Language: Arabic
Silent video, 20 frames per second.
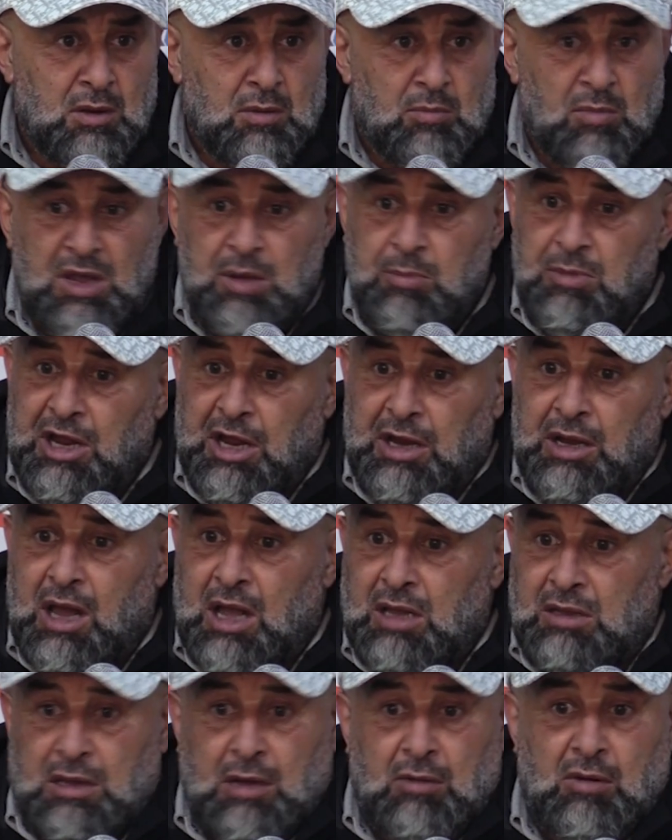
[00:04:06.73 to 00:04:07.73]
ما يمنعنا
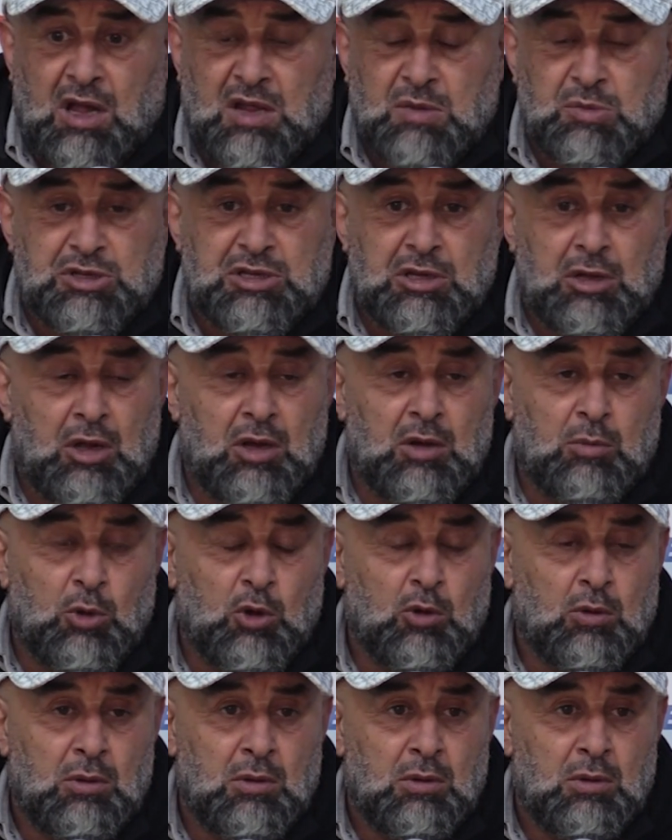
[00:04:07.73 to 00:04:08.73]
حتى واحد باش
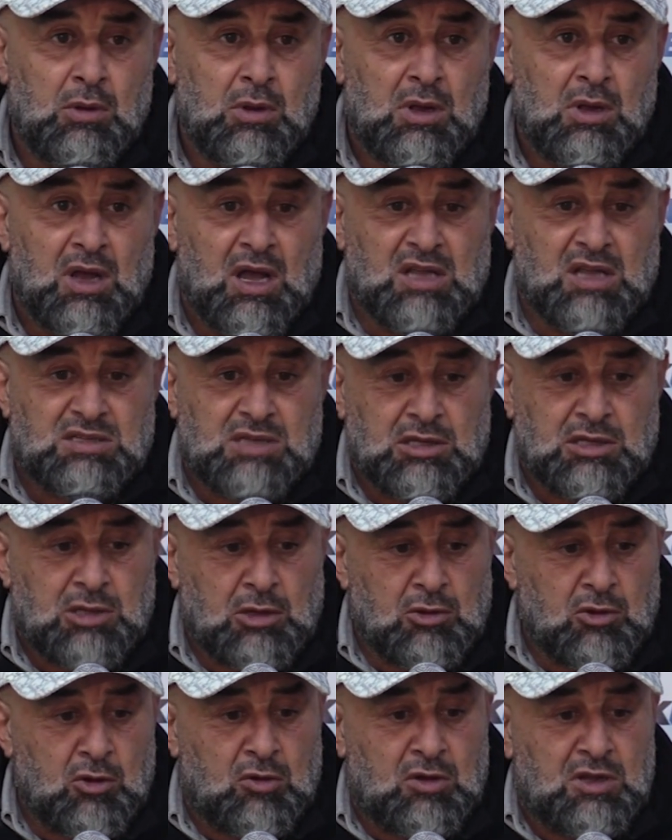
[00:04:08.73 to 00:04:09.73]
نحلمو خاصه
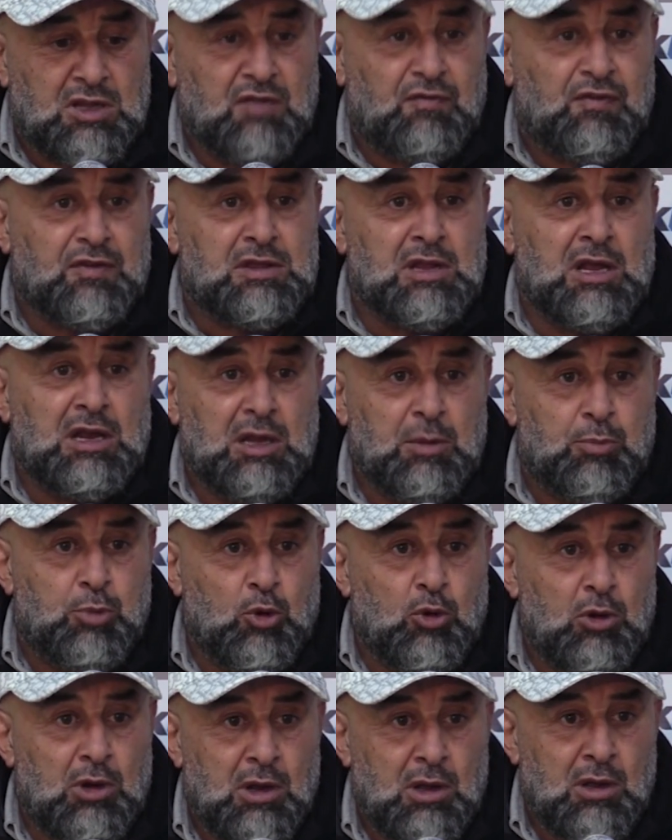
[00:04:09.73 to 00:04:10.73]
دوك كي فتنا لي
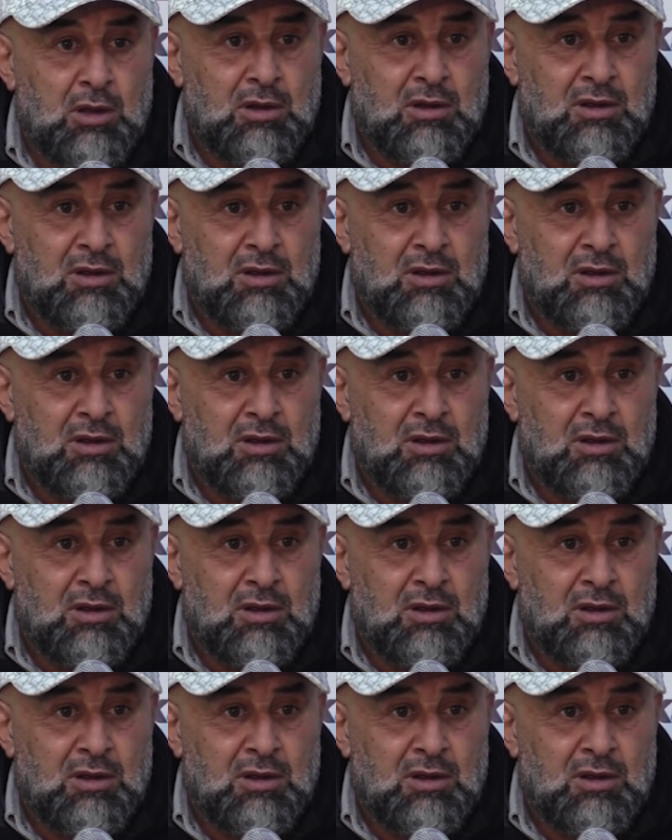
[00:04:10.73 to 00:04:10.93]
بول